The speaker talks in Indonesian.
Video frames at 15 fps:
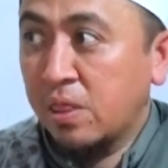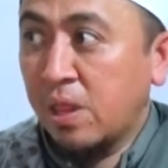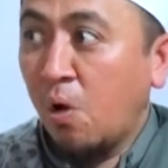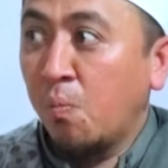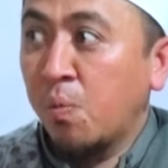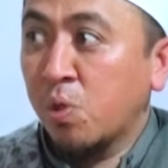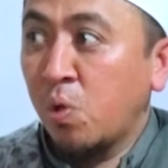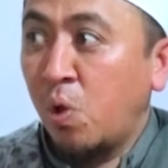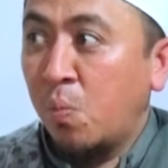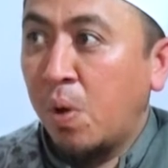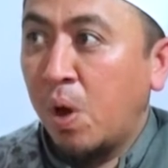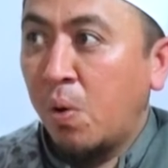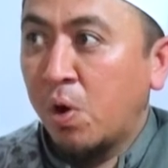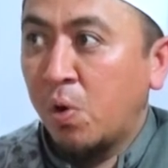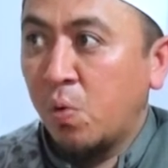Tahu betul
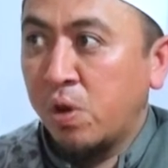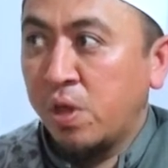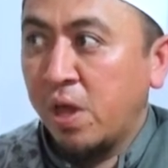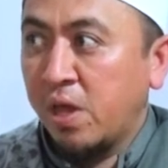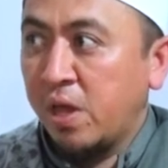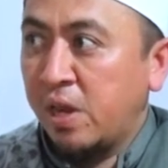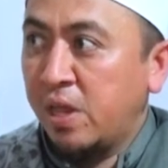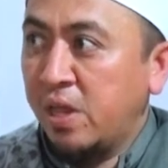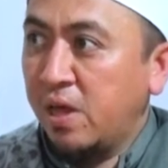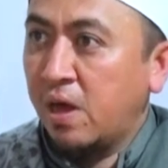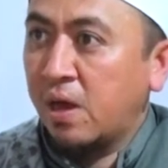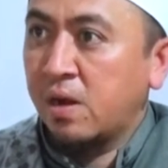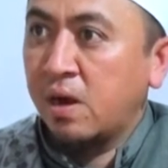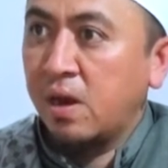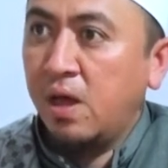bahwa dunia ini
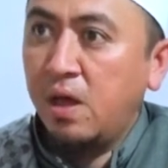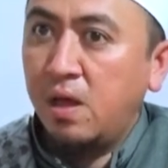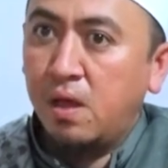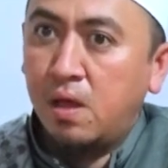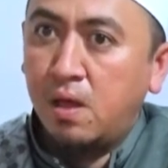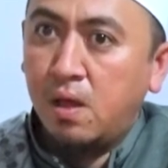adalah